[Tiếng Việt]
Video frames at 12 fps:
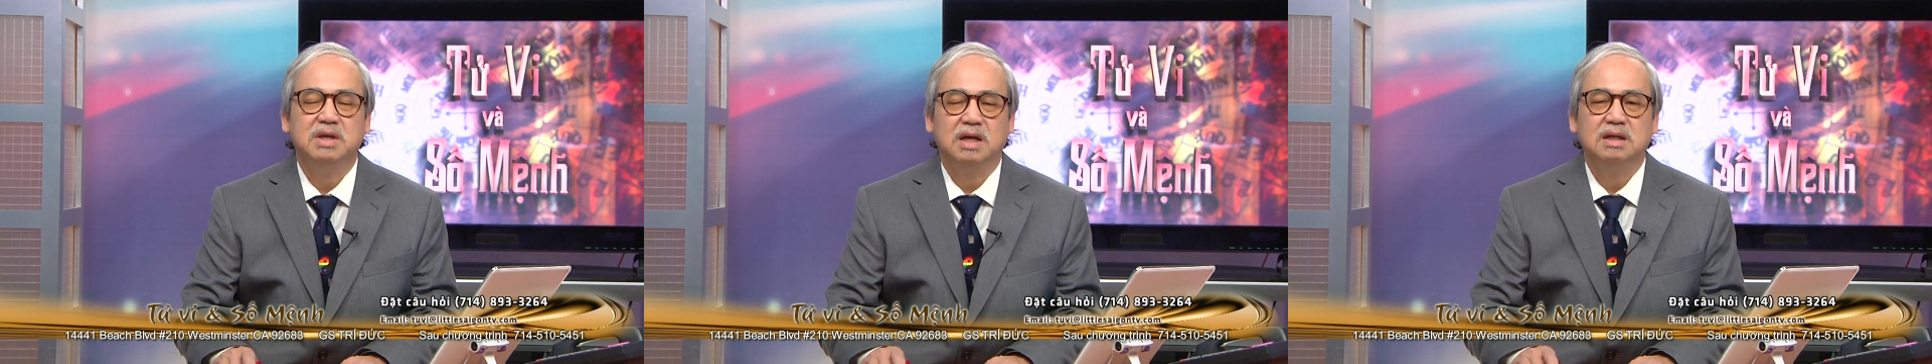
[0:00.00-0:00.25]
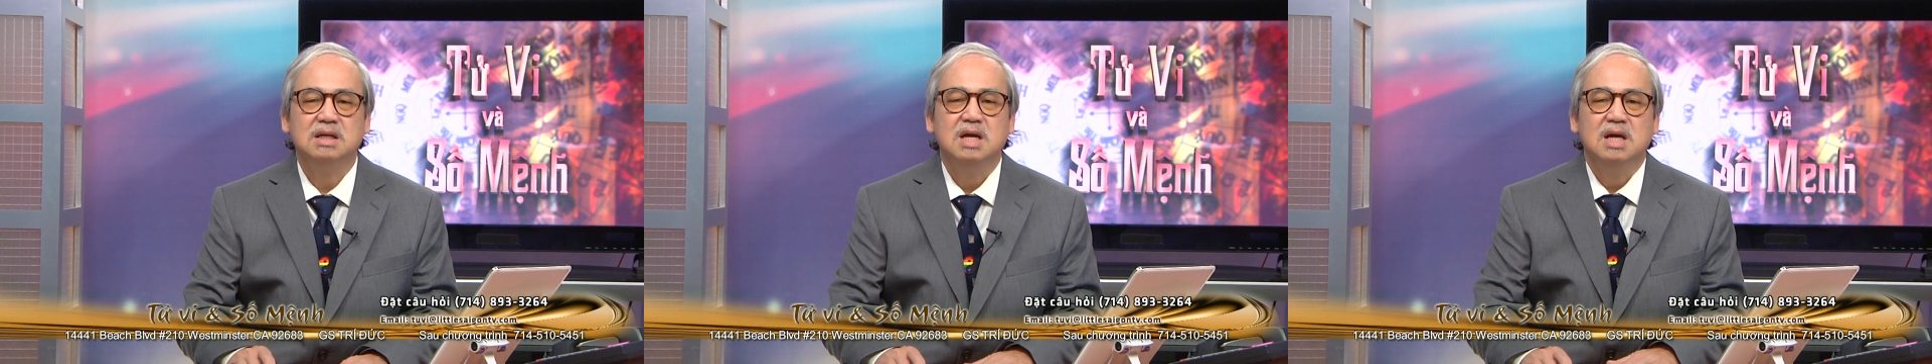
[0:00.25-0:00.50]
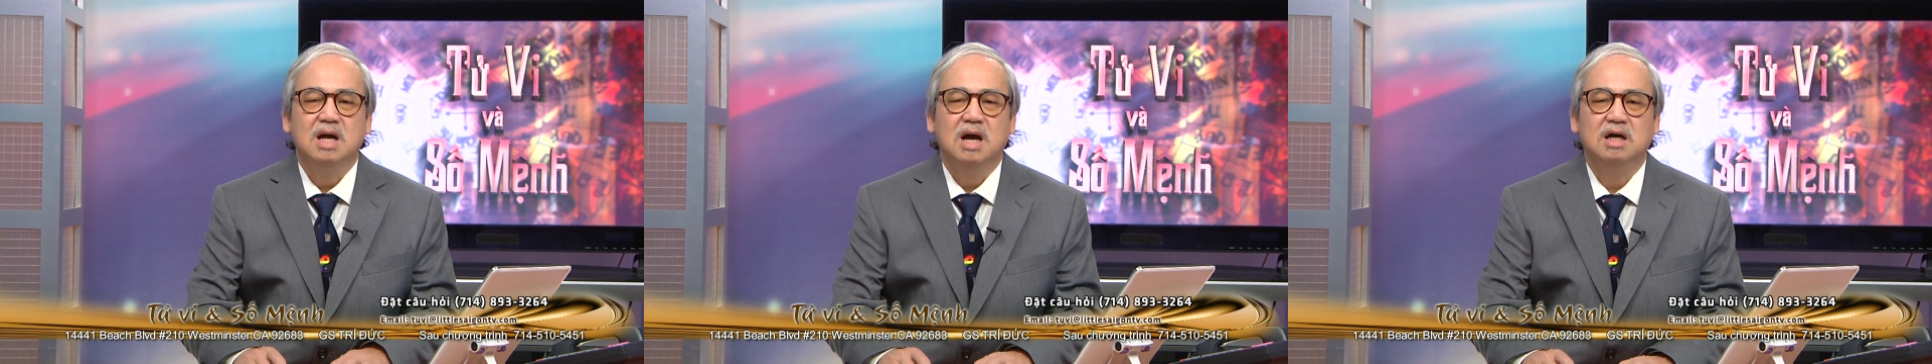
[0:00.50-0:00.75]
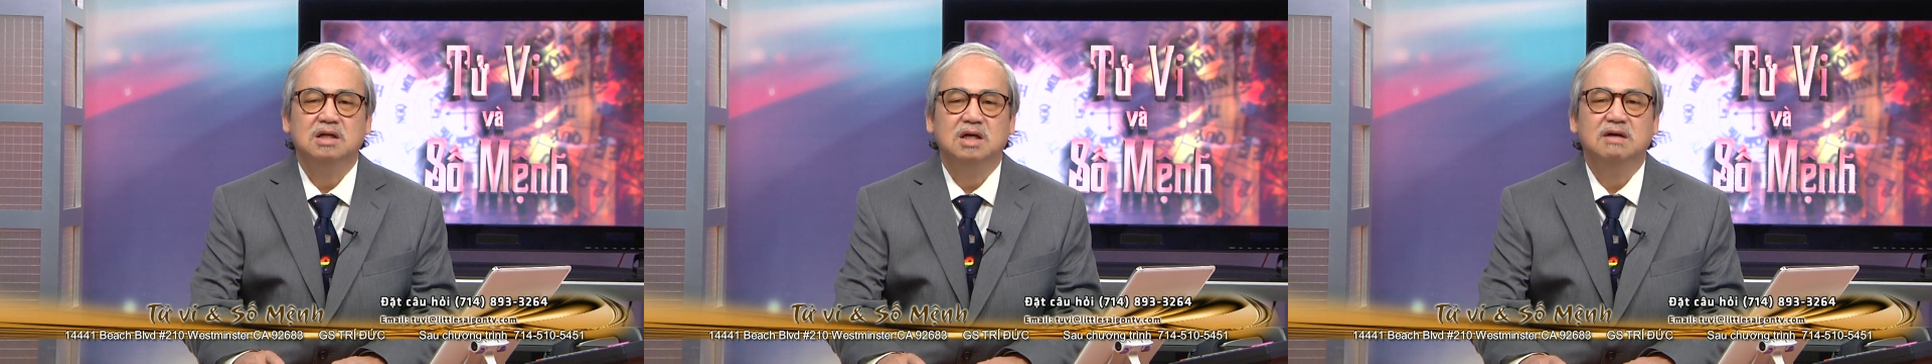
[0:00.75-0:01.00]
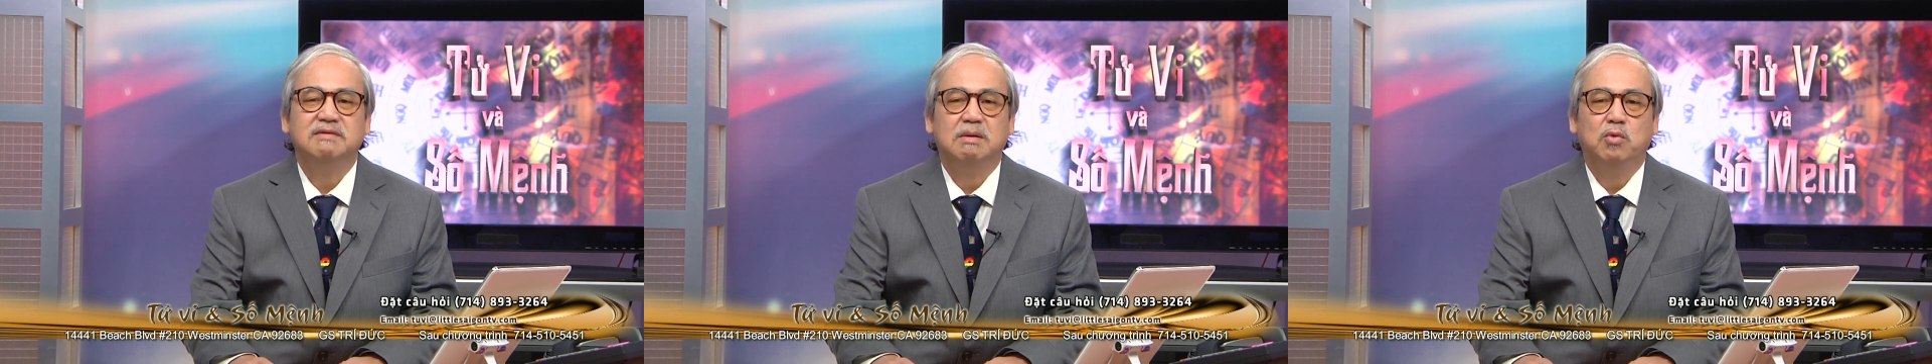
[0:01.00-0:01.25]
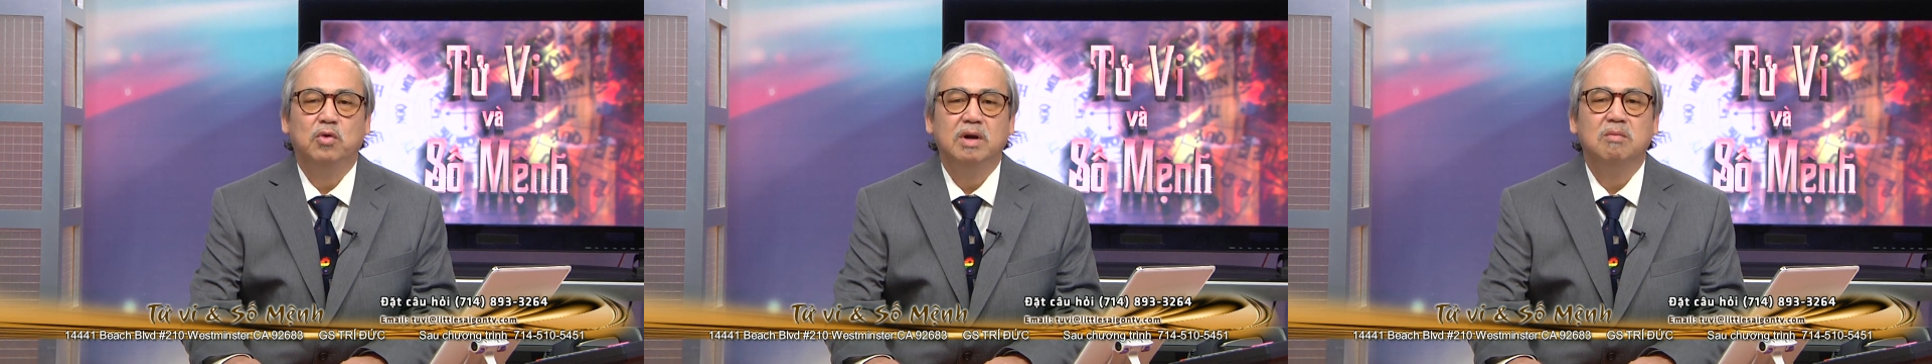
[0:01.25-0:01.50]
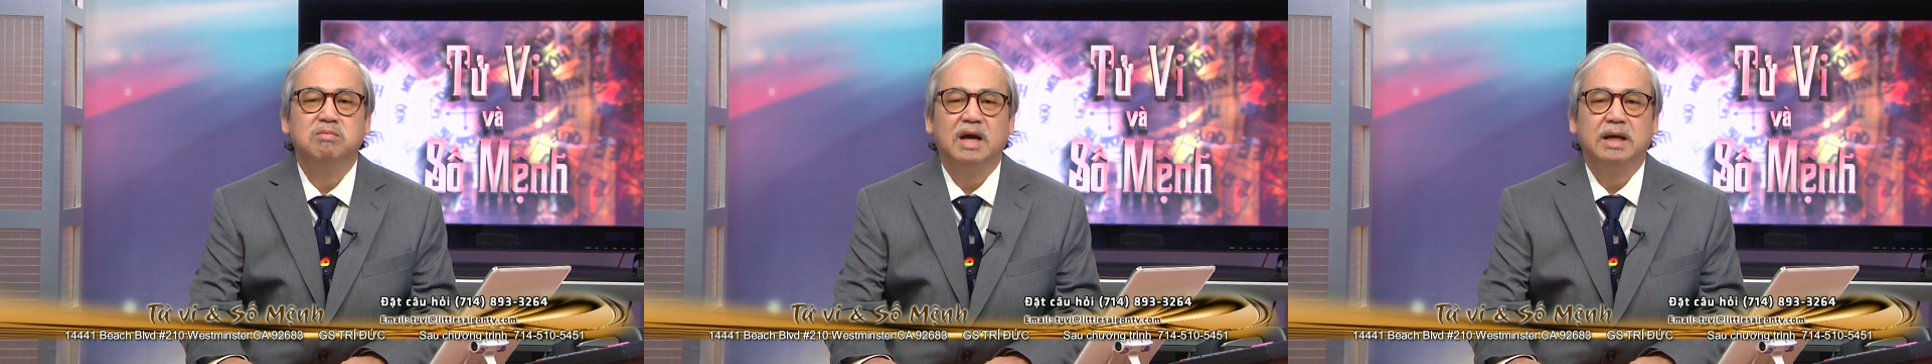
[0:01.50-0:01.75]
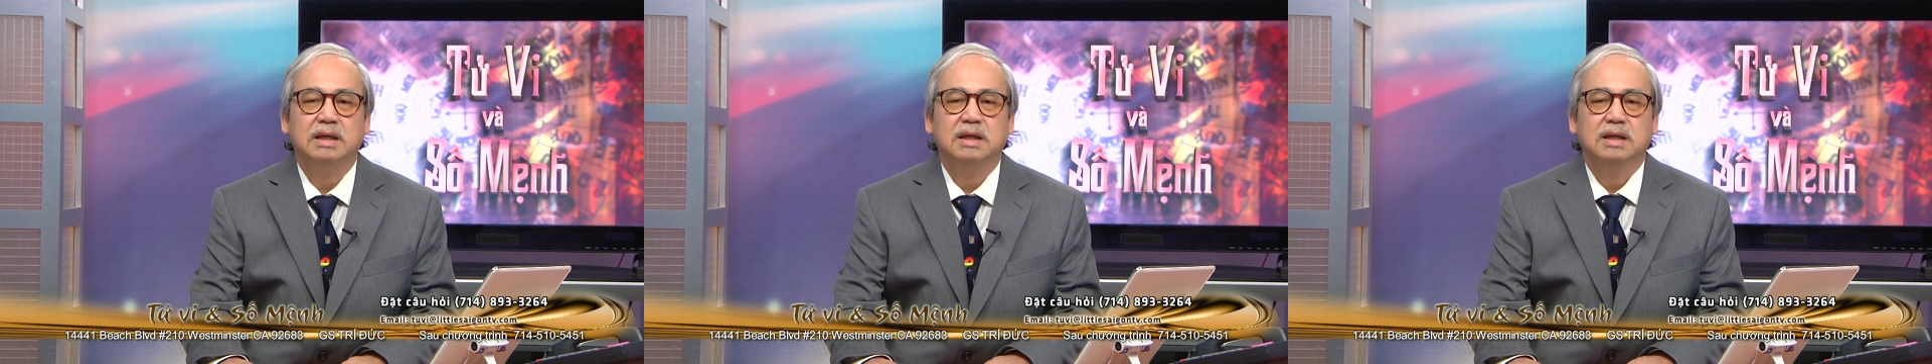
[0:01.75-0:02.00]
diễn hơn nữa vào mùa đông
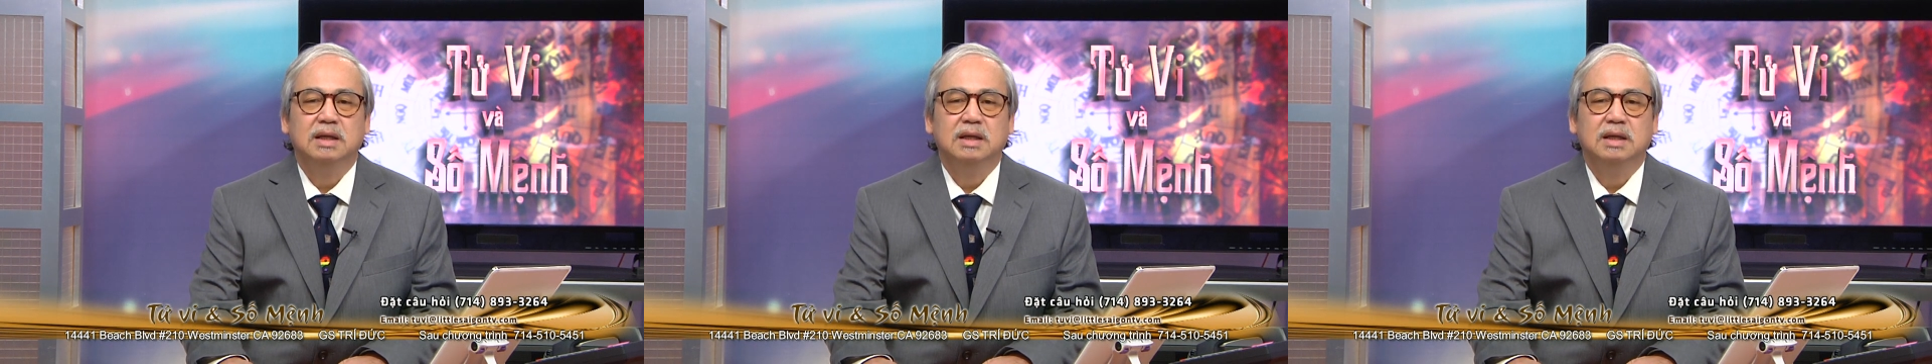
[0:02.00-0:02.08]
này